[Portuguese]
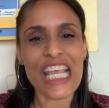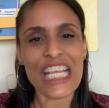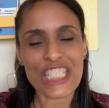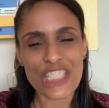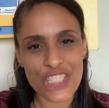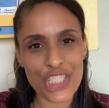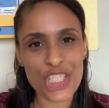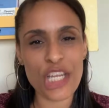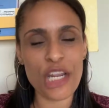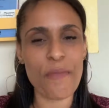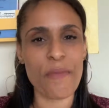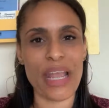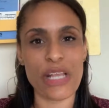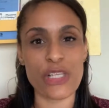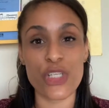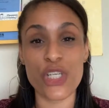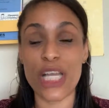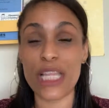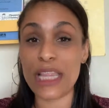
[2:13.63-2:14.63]
de
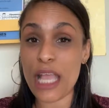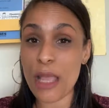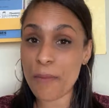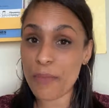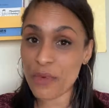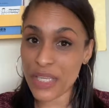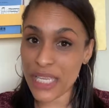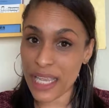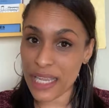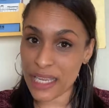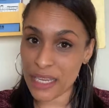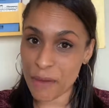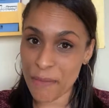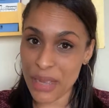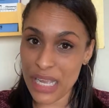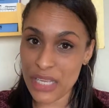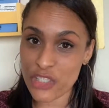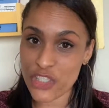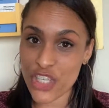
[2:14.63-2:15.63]
gramática, até porque a
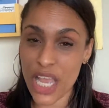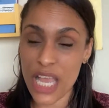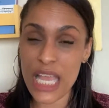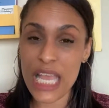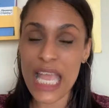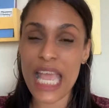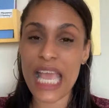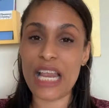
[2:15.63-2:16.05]
gramática